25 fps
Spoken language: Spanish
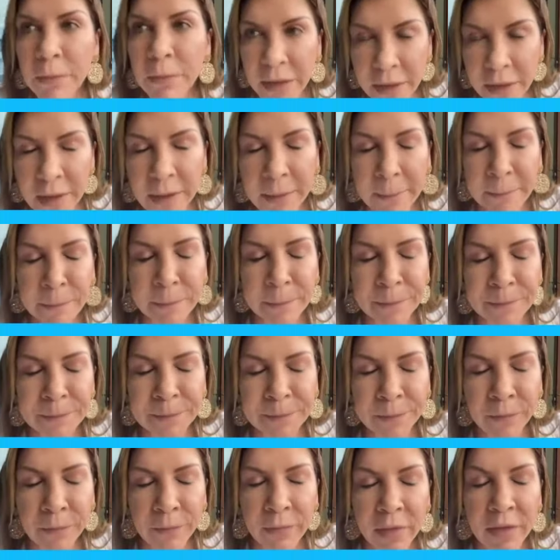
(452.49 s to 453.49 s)

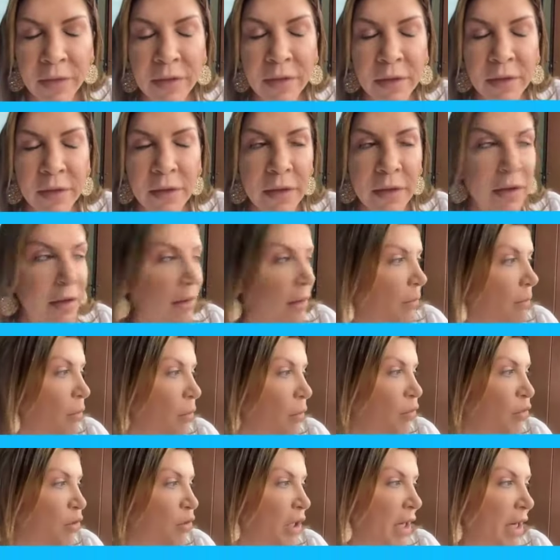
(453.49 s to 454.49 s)
Em, eh,
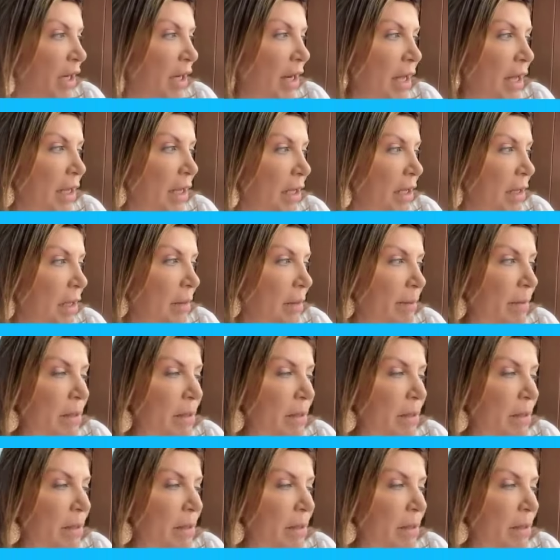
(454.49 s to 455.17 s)
vocera y,